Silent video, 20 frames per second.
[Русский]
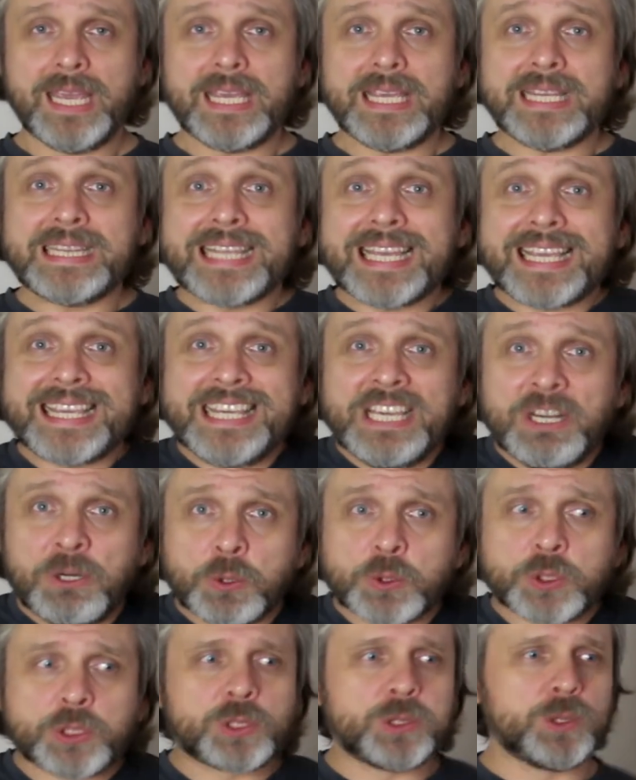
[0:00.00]
И таких
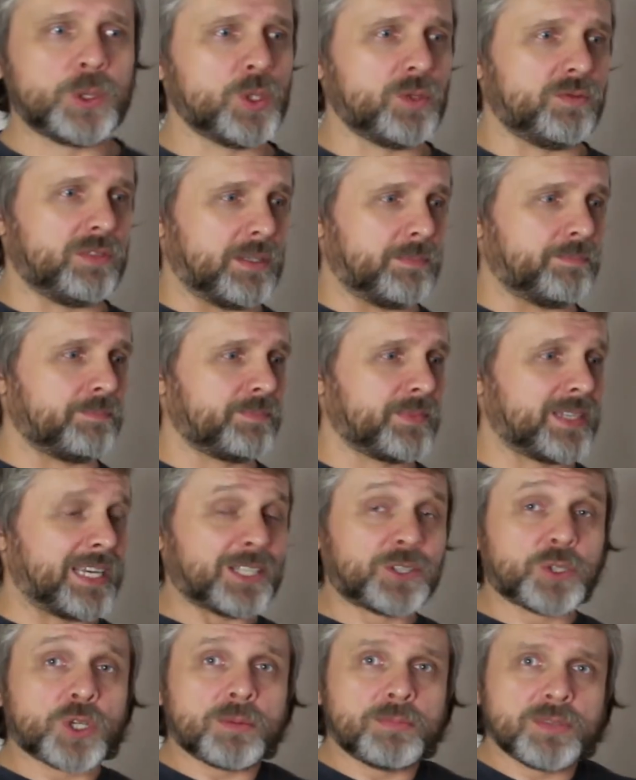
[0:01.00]
условий,
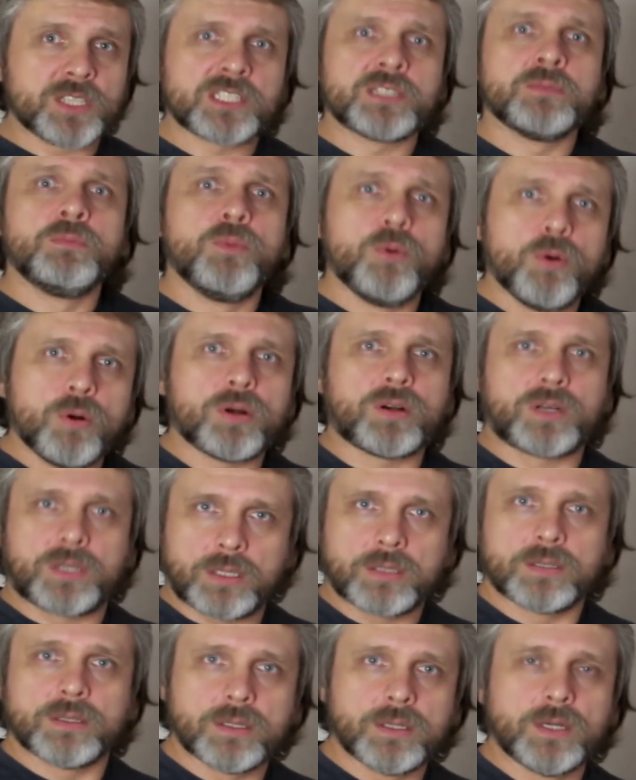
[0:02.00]
которыми
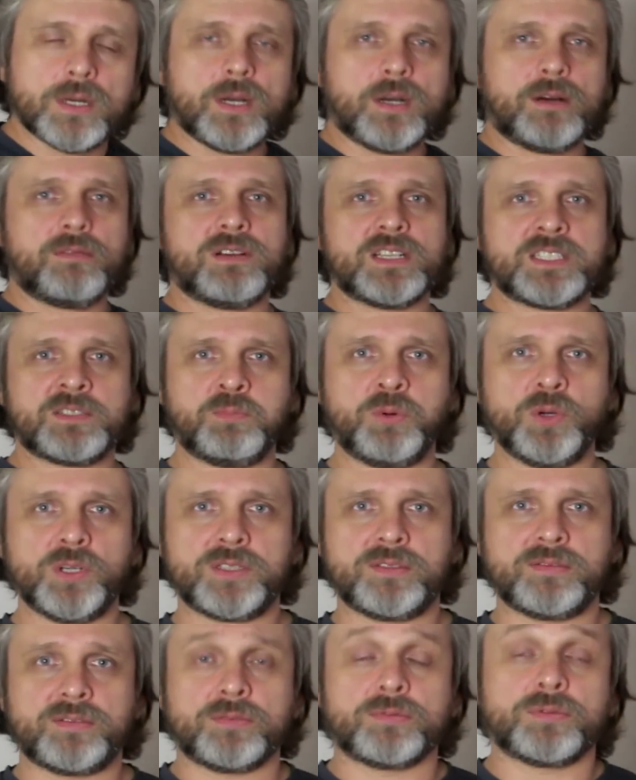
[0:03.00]
смог
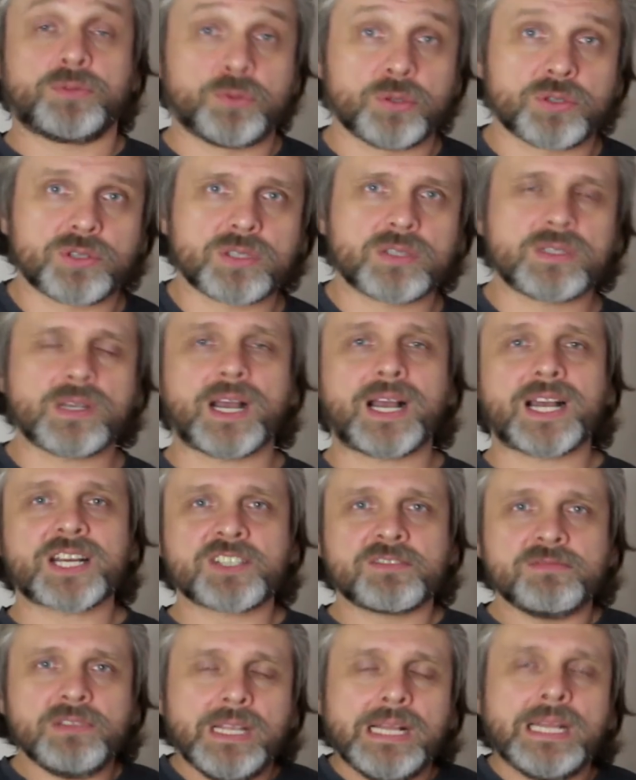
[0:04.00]
воспользоваться вот тот же
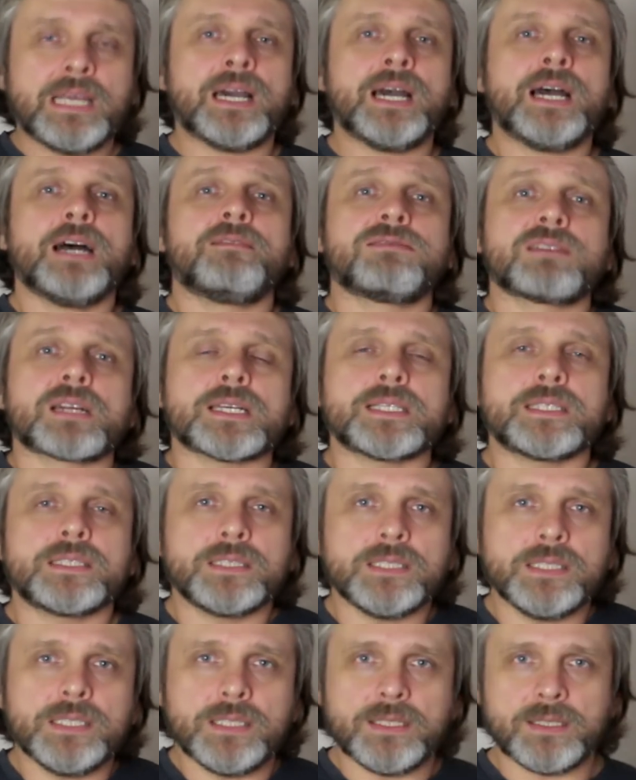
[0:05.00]
Саакашвили, в
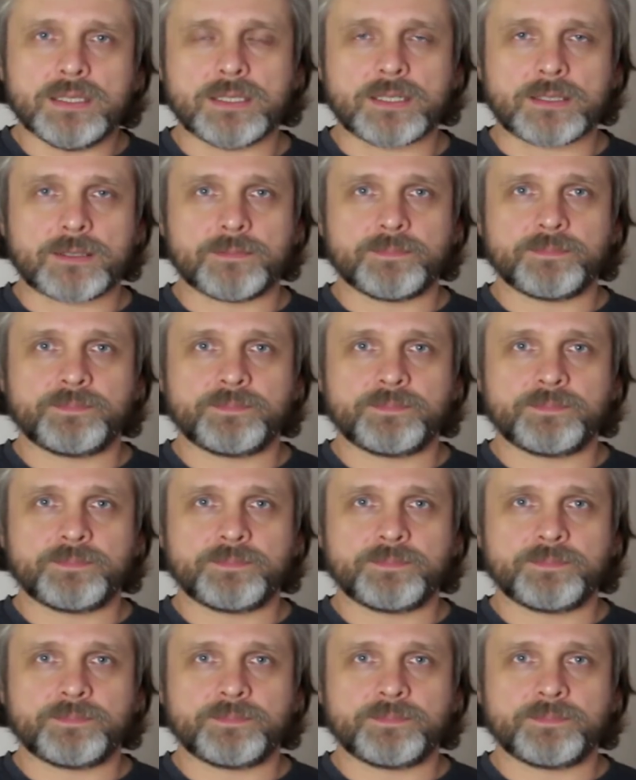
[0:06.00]
России нет.